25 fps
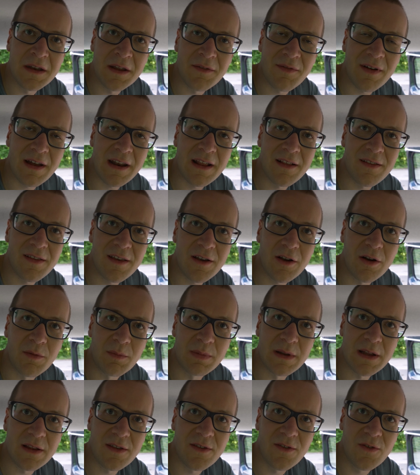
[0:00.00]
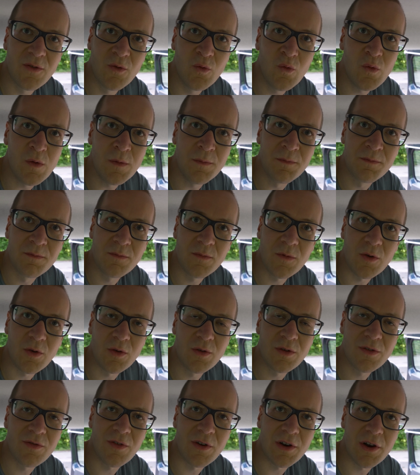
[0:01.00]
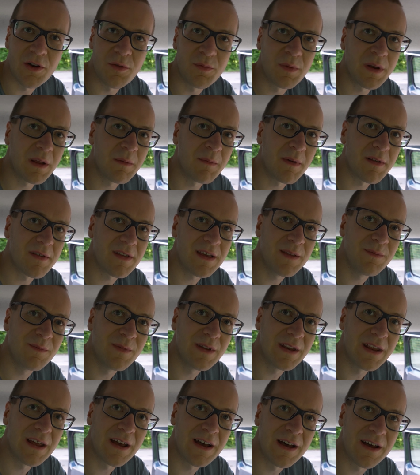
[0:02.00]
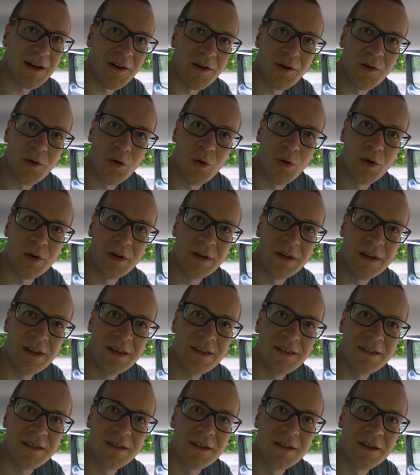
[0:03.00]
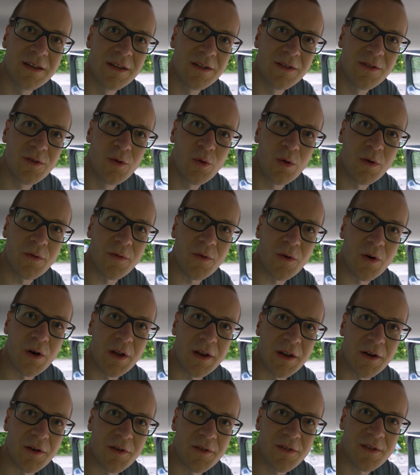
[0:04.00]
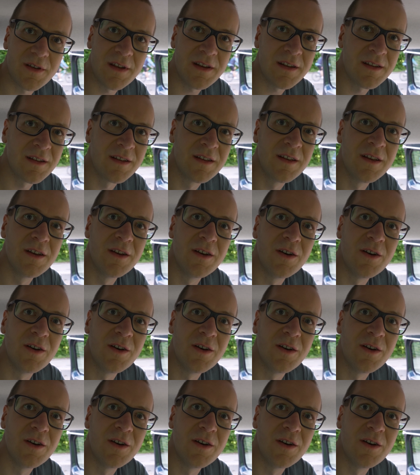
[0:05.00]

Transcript: Da war der See komplett zu und ich wollte halt unbedingt mal sehen, wie der nicht zugefroren aussieht.